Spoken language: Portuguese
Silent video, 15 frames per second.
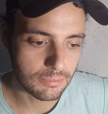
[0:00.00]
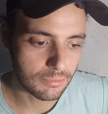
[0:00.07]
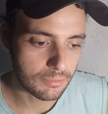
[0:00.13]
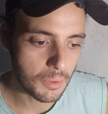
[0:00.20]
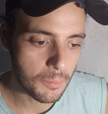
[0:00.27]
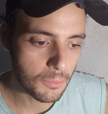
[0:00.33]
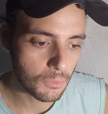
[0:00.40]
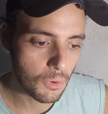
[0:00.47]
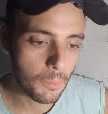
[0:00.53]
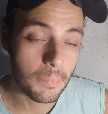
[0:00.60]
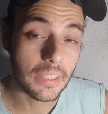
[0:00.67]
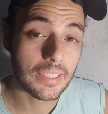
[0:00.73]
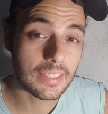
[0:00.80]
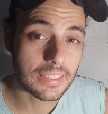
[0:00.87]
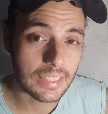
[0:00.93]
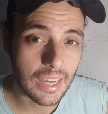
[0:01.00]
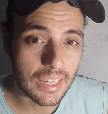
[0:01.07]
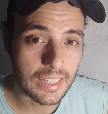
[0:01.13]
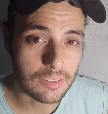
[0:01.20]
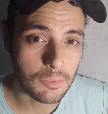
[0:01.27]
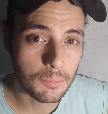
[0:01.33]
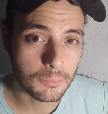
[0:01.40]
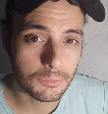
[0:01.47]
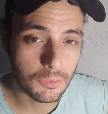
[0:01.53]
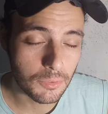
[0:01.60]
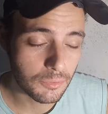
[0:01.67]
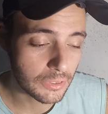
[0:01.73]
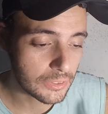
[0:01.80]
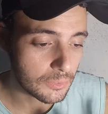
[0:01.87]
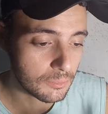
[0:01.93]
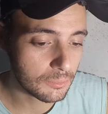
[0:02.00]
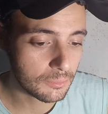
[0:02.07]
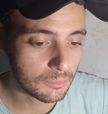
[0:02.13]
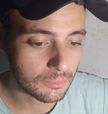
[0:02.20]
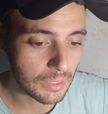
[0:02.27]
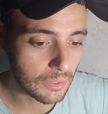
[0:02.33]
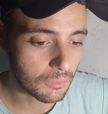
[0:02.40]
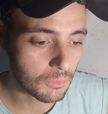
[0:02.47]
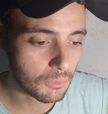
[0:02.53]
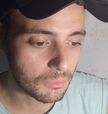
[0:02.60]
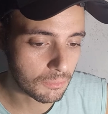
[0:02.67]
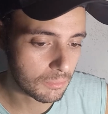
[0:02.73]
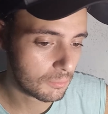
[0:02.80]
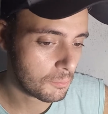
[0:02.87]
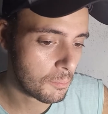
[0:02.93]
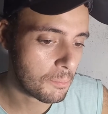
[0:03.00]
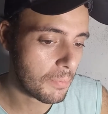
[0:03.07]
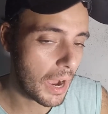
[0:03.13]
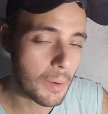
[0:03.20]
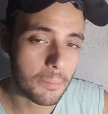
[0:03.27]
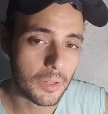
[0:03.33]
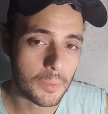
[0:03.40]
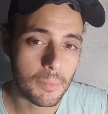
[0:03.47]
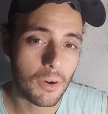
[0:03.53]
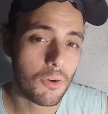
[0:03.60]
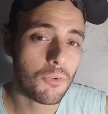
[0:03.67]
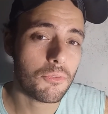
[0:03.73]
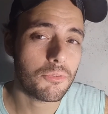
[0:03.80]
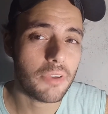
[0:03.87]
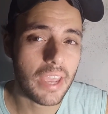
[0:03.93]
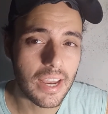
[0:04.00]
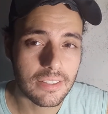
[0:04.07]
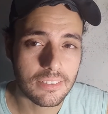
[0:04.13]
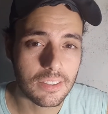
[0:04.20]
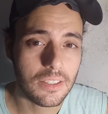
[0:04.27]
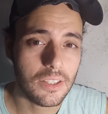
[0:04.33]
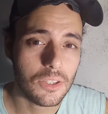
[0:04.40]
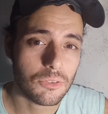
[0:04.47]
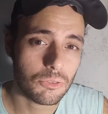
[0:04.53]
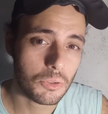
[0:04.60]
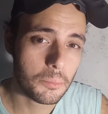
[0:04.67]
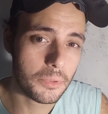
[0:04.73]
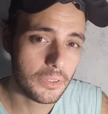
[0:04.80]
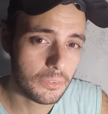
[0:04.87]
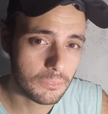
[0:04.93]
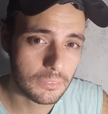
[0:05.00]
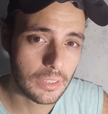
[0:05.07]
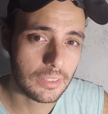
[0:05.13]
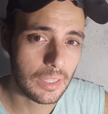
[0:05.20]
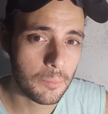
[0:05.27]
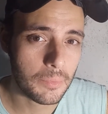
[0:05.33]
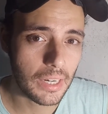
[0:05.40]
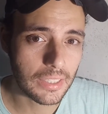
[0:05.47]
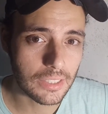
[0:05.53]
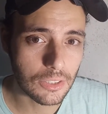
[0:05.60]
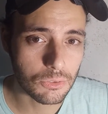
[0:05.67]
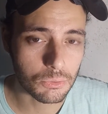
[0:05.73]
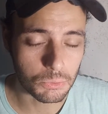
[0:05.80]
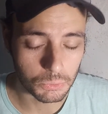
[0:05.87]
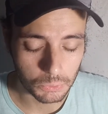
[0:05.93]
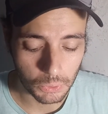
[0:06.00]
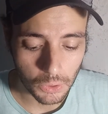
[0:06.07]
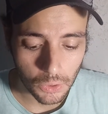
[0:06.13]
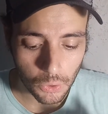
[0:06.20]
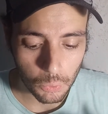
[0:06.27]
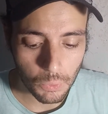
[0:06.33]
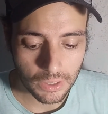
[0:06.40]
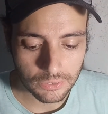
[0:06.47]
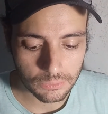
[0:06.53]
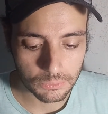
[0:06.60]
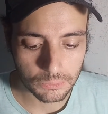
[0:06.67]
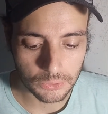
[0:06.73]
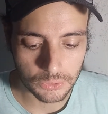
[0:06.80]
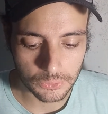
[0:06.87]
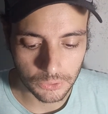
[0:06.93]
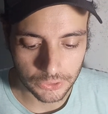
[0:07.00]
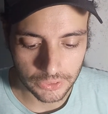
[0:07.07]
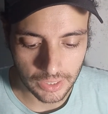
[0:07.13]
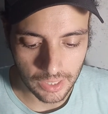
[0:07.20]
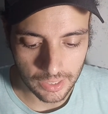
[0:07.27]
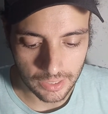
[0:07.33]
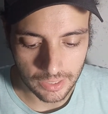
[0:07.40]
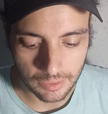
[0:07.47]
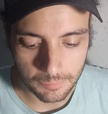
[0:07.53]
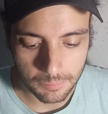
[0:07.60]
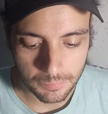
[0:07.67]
vamos comentar, né? Vamos, vamos fazer uma, um papo aqui, uma conversa sobre um determinado assunto. O assunto de hoje, galera,